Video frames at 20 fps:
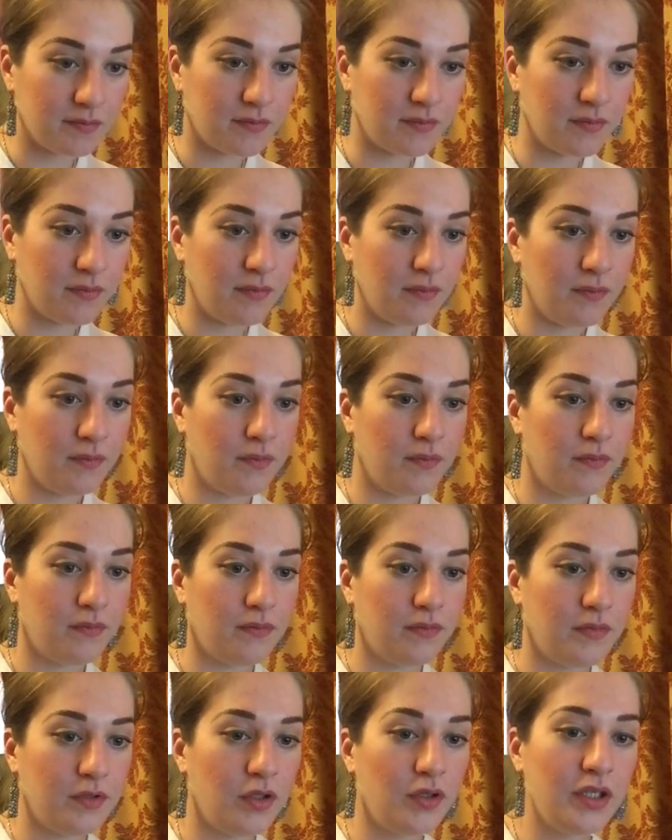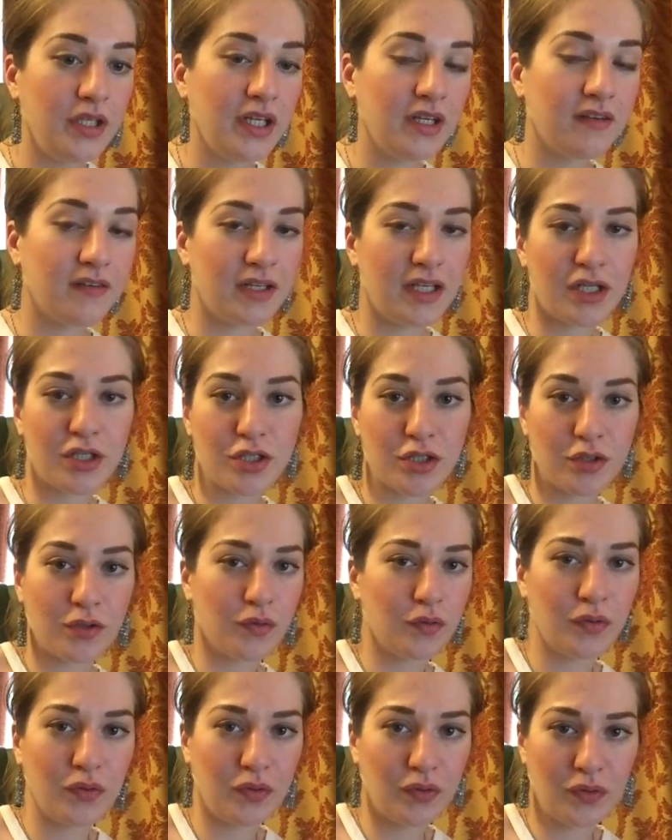Многие говорят,
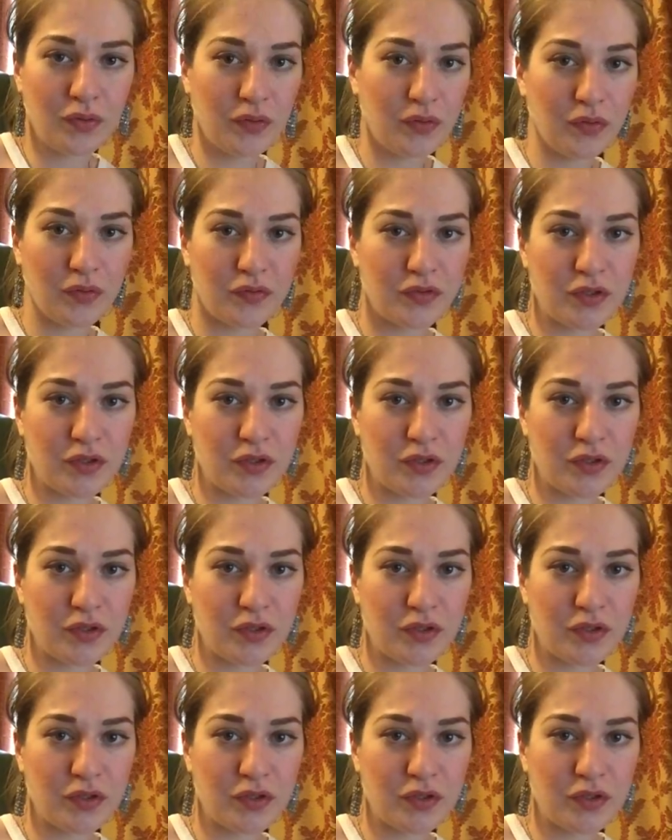что